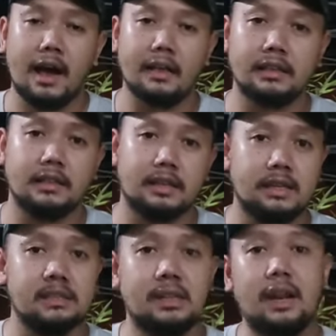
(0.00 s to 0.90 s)
At
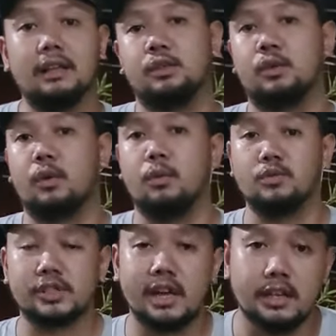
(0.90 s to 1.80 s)
higit sa lahat,
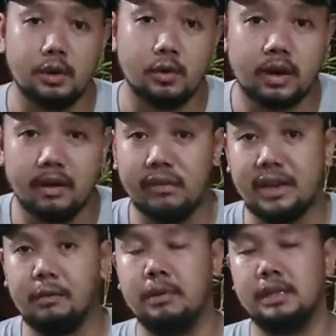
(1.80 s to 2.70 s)
kumusta yung
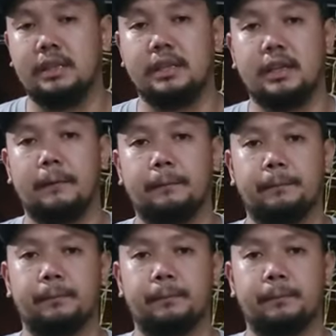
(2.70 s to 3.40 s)
availability niya?